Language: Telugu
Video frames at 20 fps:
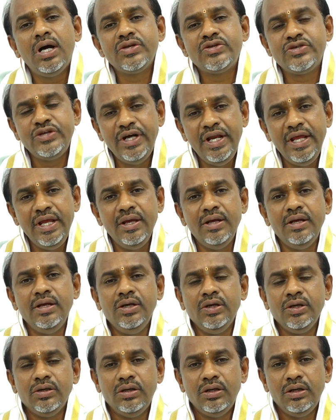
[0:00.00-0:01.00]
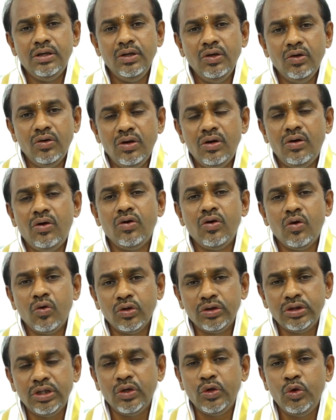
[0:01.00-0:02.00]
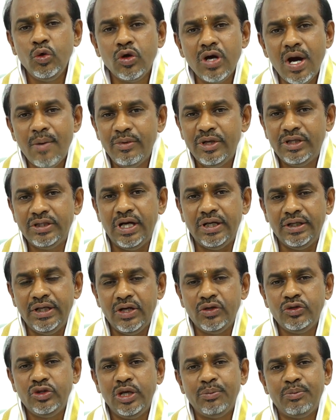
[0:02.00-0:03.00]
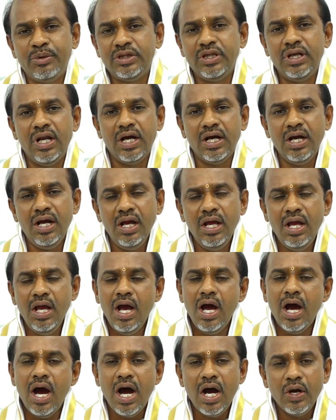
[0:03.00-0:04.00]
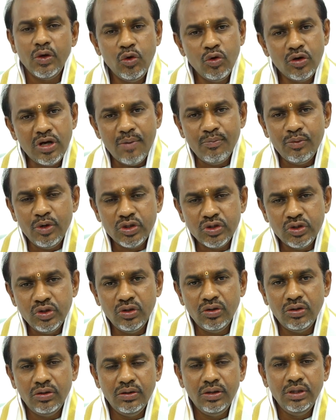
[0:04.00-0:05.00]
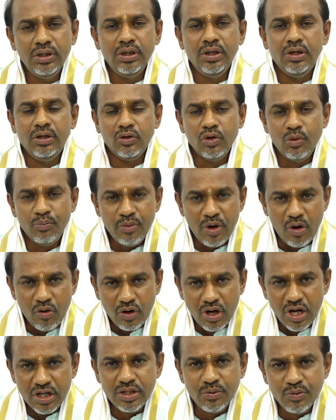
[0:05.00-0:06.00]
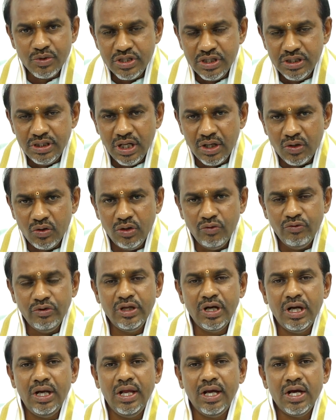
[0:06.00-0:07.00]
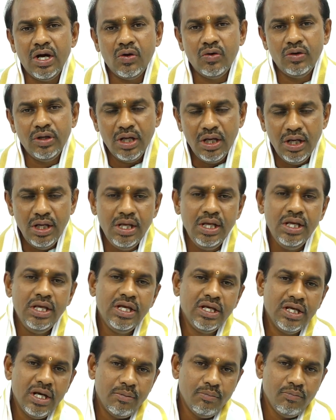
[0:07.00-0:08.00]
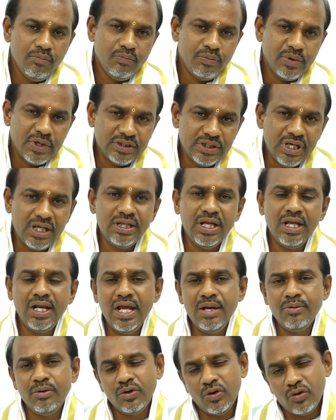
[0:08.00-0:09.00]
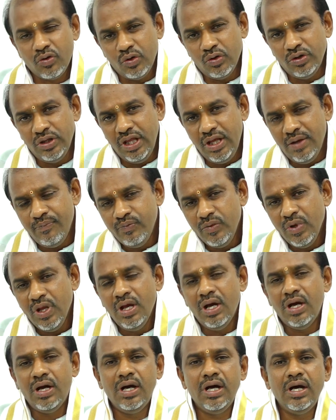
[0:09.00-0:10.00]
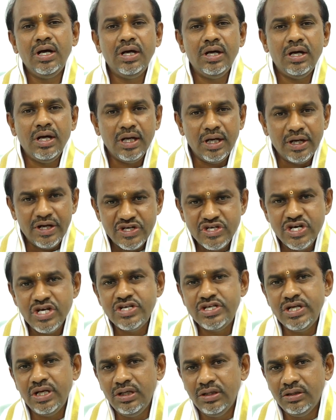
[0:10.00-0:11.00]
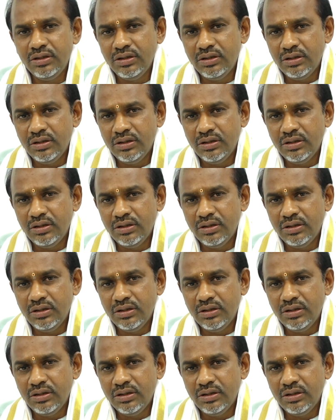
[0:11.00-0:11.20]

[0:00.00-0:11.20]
షిడిలో ఒక కొత్త క్యూ కాంప్లెక్స్ కట్టారు తిరుపతిలాగా ఆ క్యూ కాంప్లెక్స్లో గొప్ప అవకాశం వచ్చింది ఆ రెండు విగ్రహాలే కాకుండా ఇంకా ప్రసాదాలయం అని ఒకటి ఉంది అక్కడ రెసిడెన్షియల్